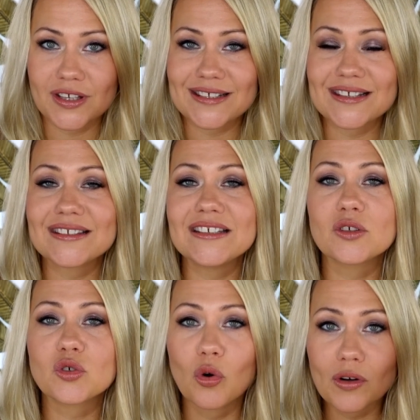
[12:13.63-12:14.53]
Das ist die
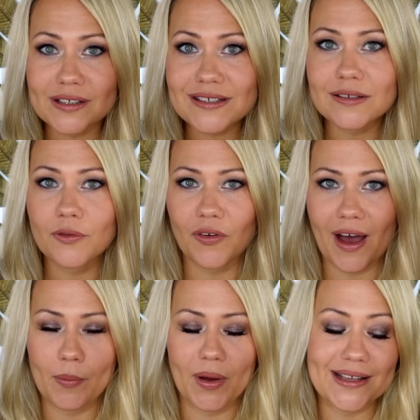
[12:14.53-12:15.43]
dunkelste
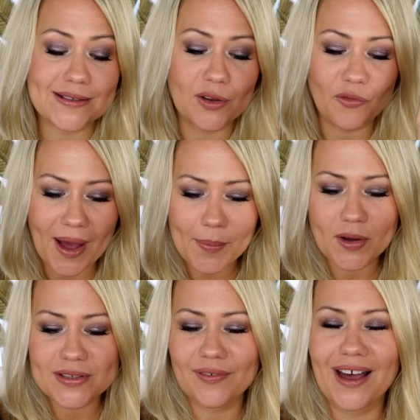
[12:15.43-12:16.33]
Farbe. Also die
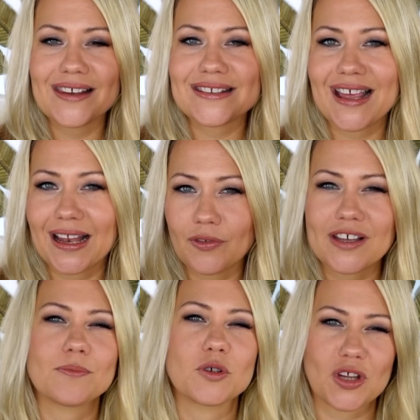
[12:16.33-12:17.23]
Farbauswahl ist
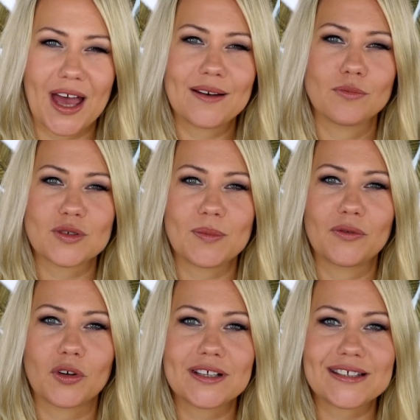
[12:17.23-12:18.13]
etwas bescheiden, muss man
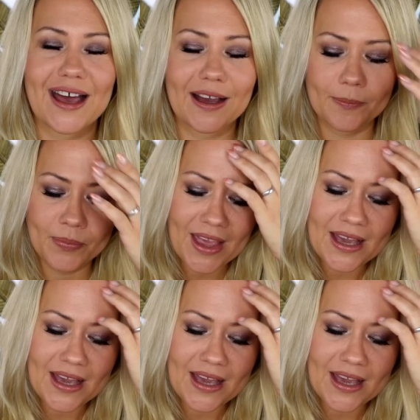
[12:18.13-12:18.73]
wirklich sagen.